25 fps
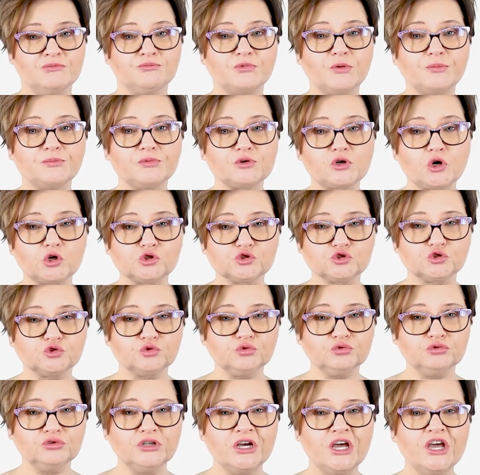Po
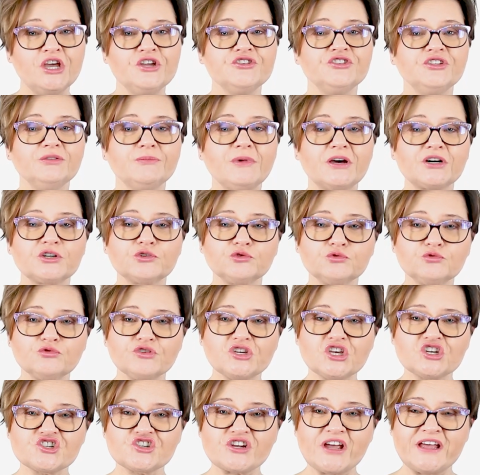prostu nie
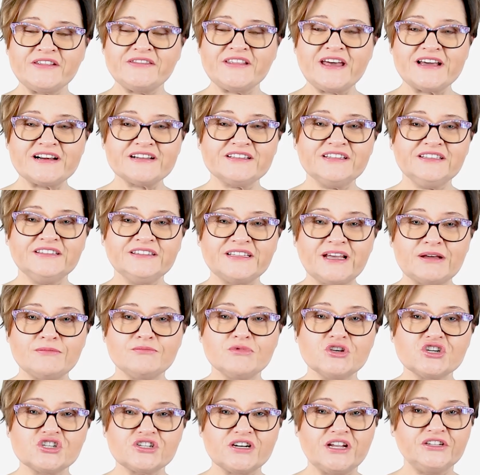marnujesz energii na
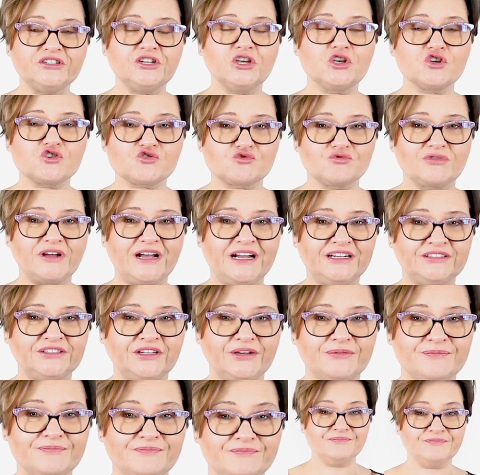myślenie i
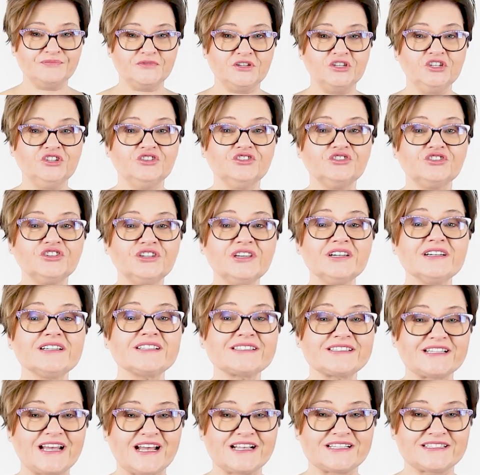szukanie. I
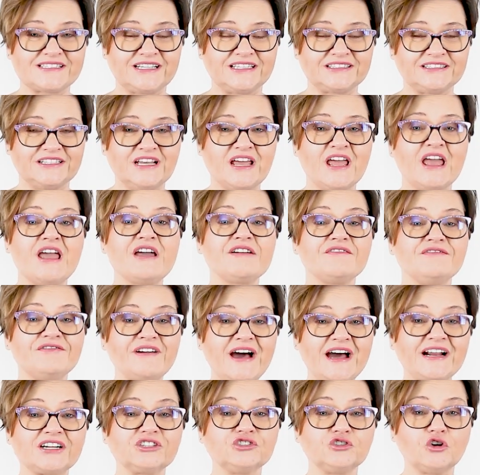tych zasad
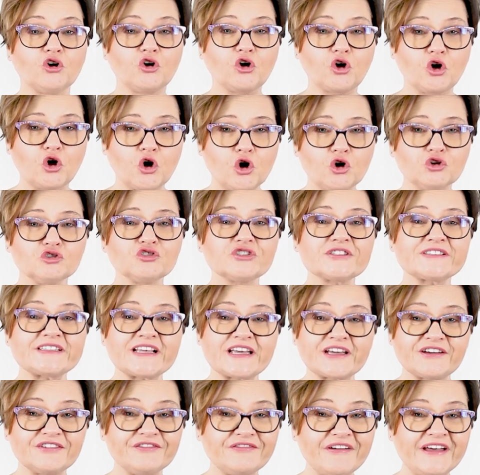warto
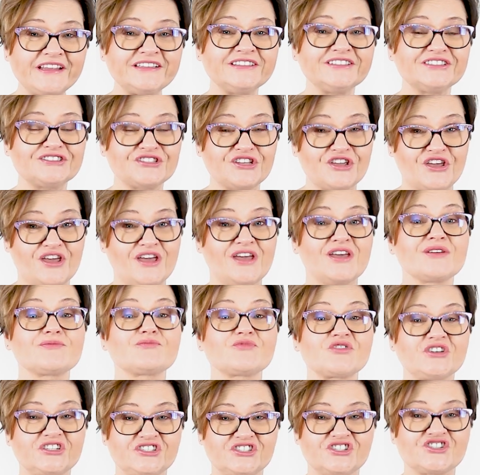konsekwentnie
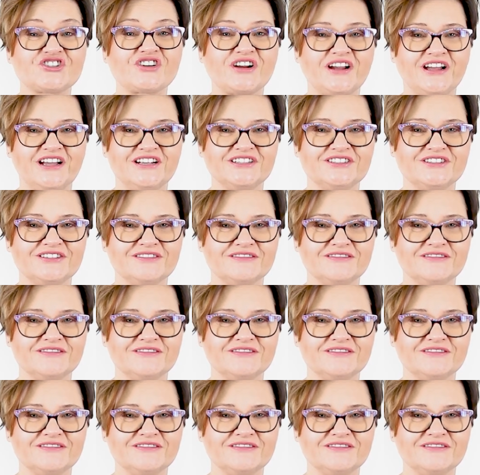przestrzegać.